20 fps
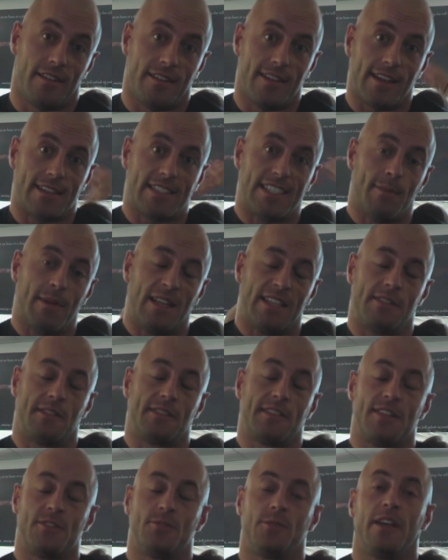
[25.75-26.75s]
jak sama nazwa
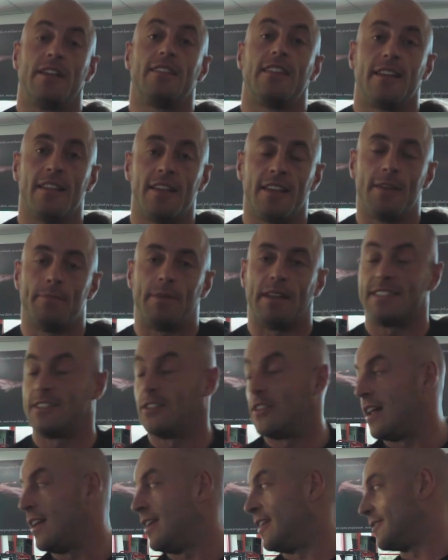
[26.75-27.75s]
wskazuje, treningi
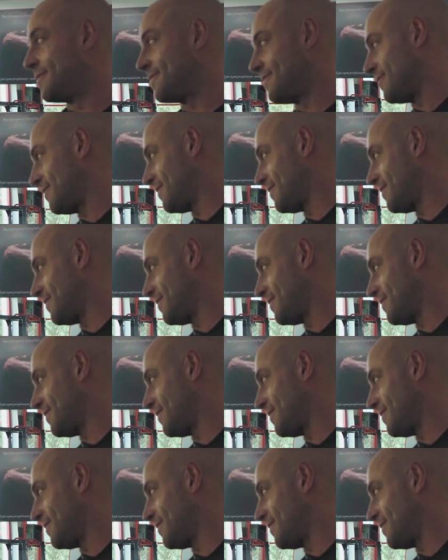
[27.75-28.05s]
personalne.